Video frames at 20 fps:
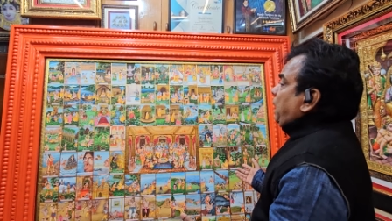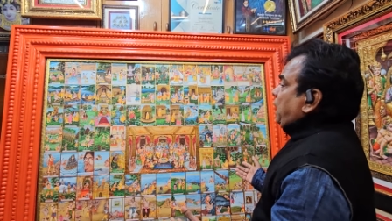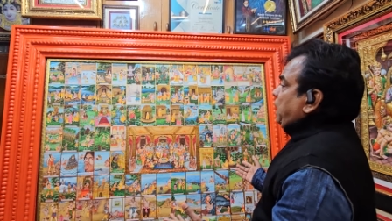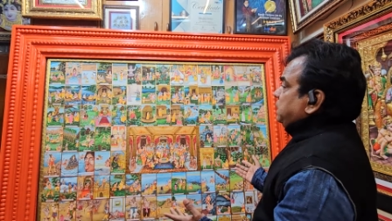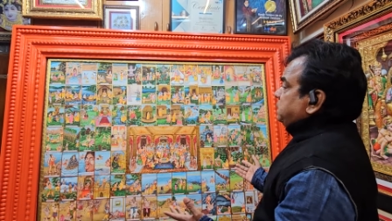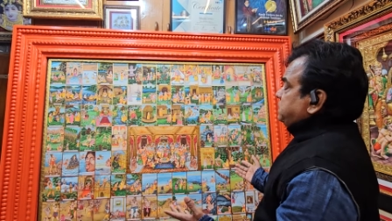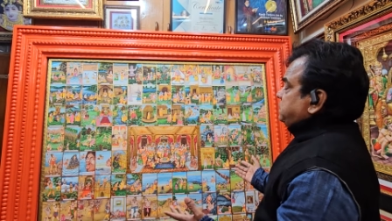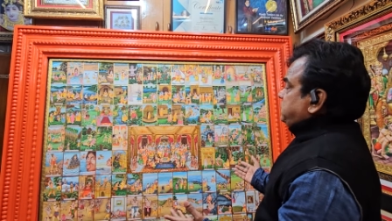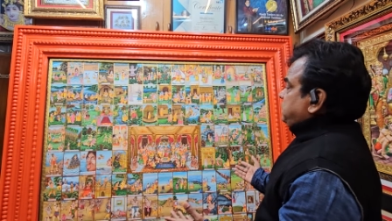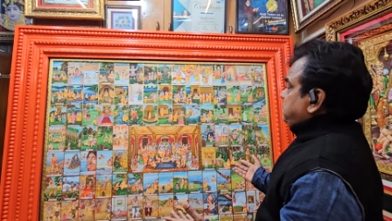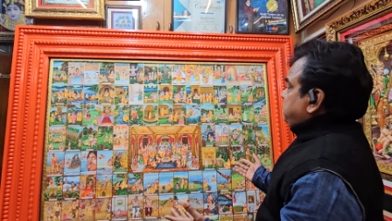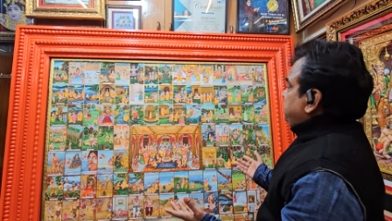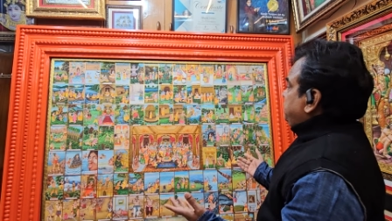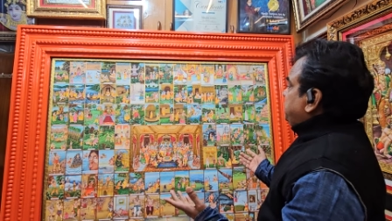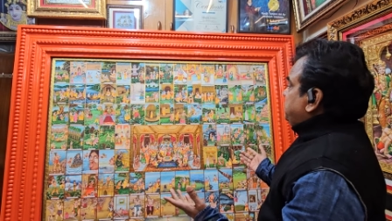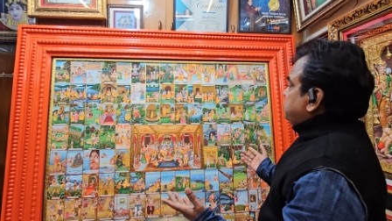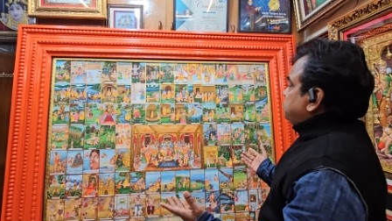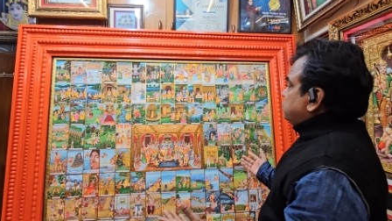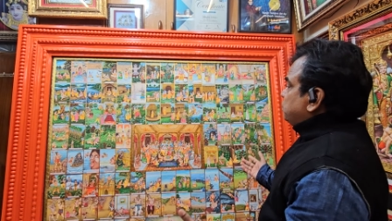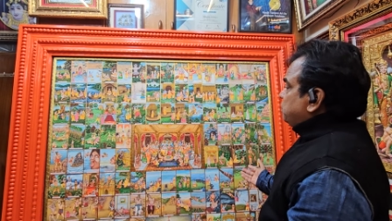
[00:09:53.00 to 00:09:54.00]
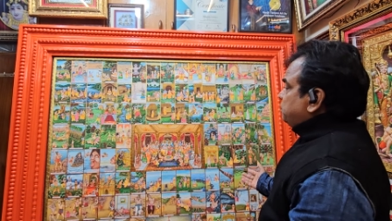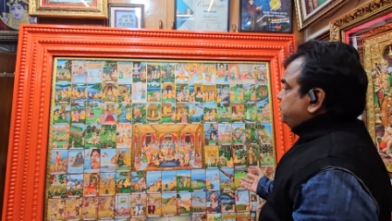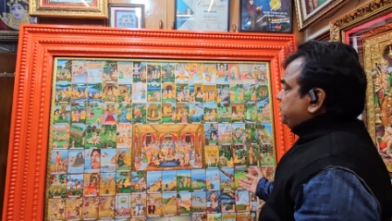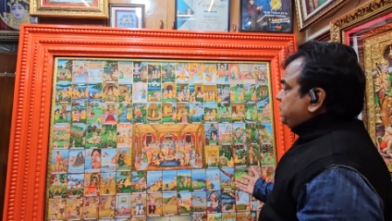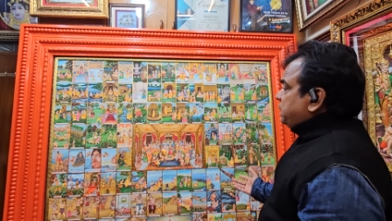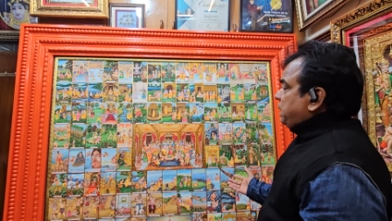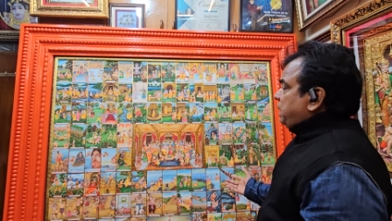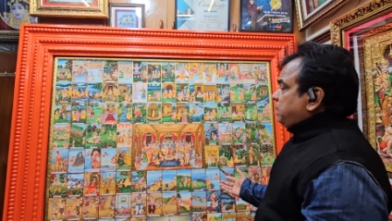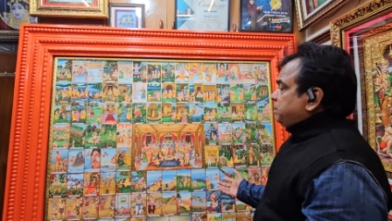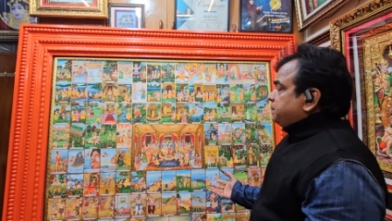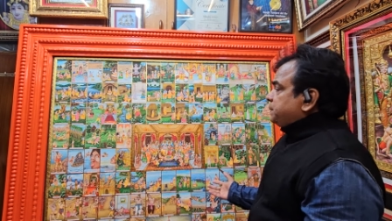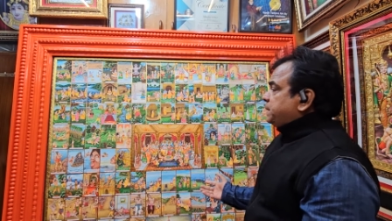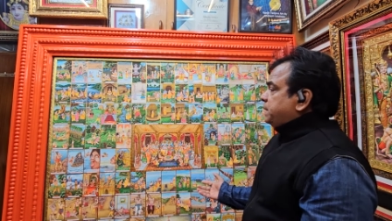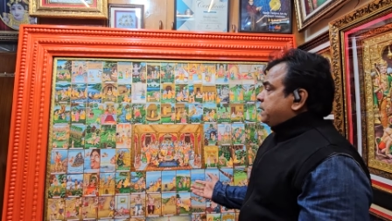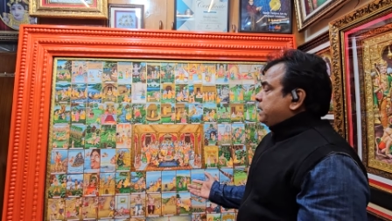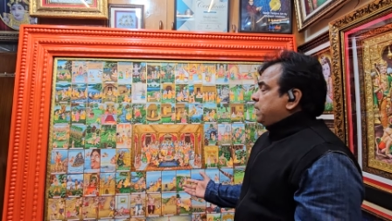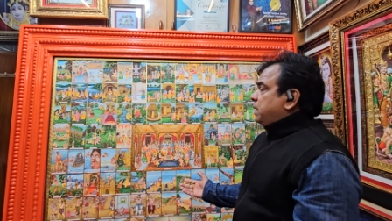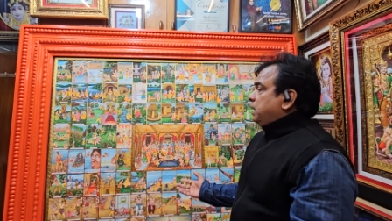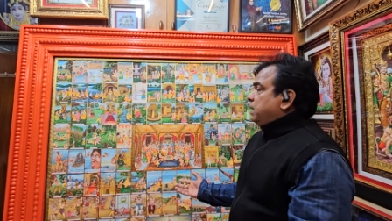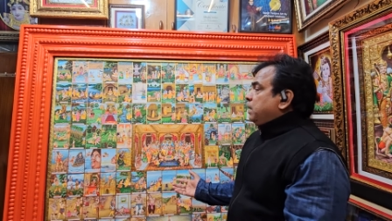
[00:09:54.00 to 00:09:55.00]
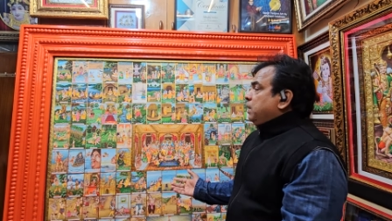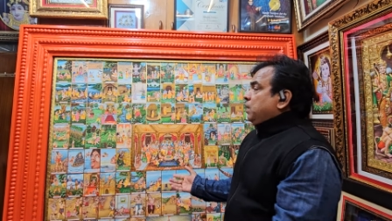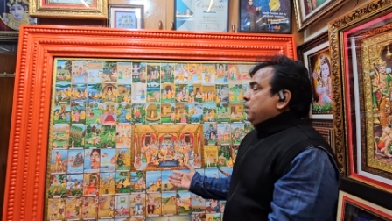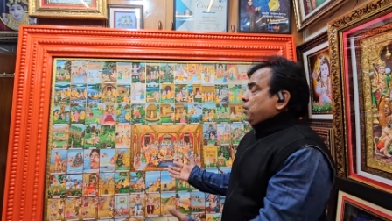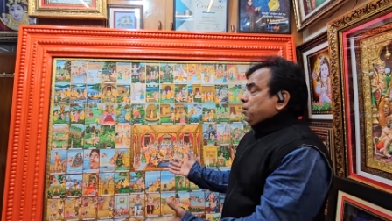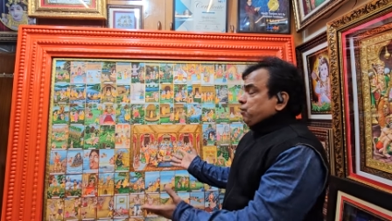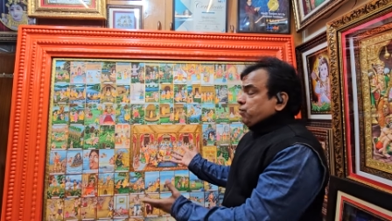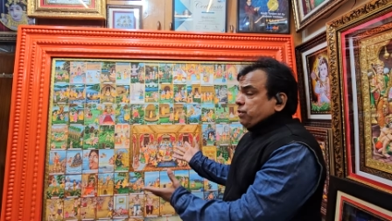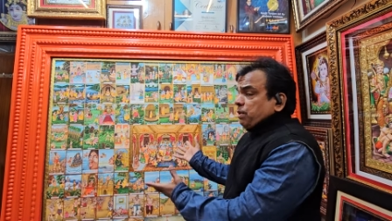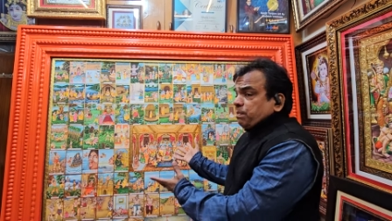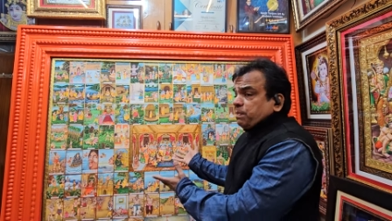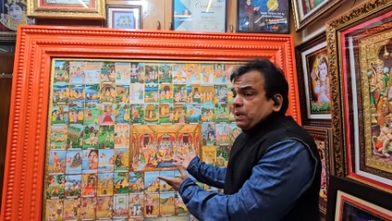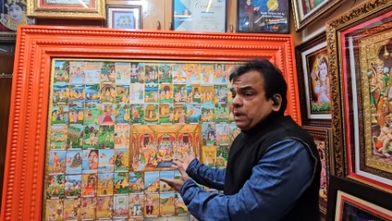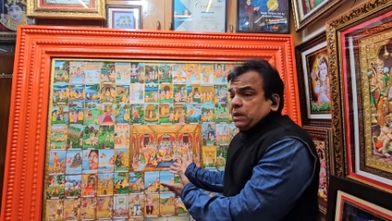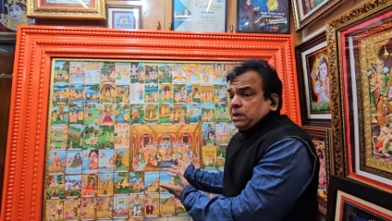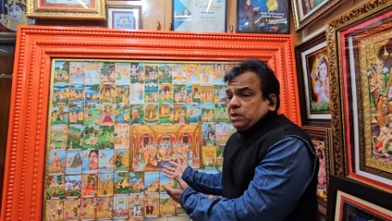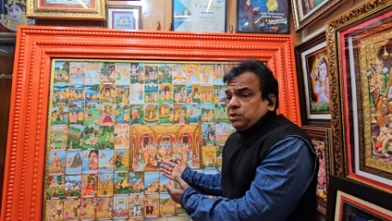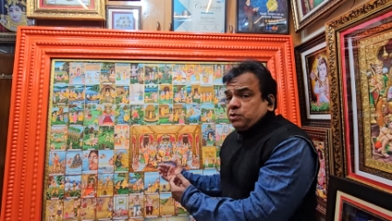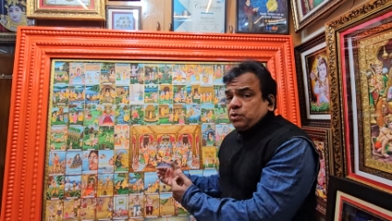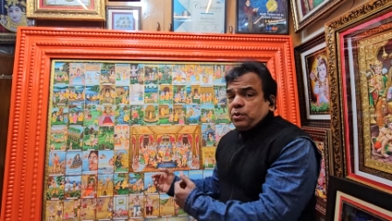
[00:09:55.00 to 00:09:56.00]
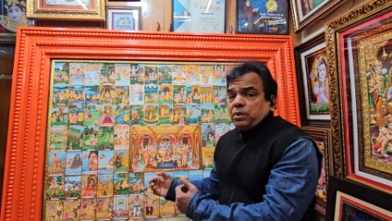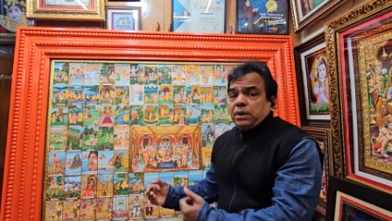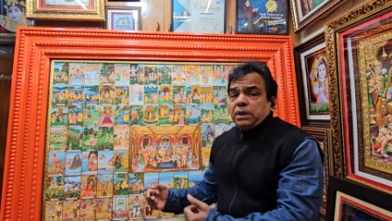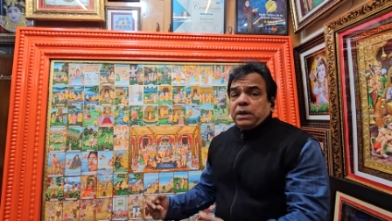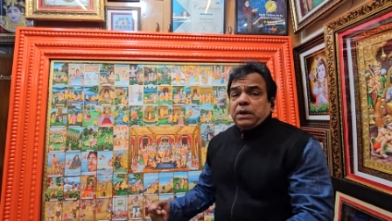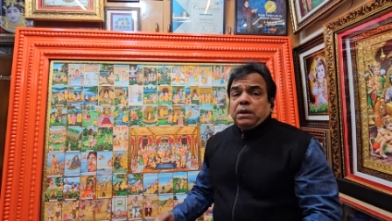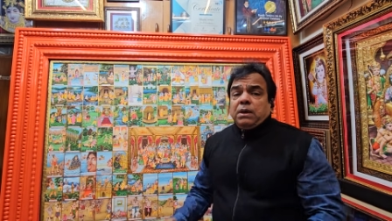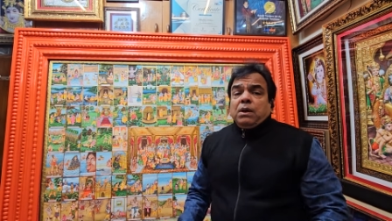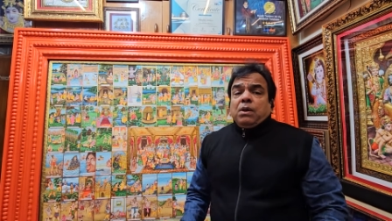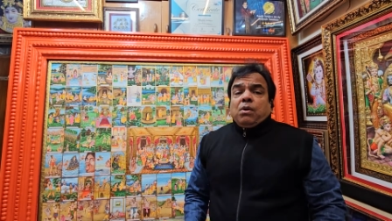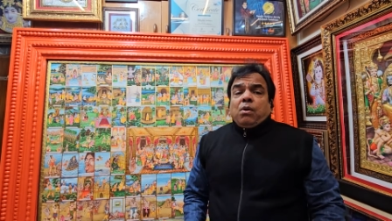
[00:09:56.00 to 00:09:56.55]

आज तक मैंने जो भी काम किया है उन सब का निचोड़ है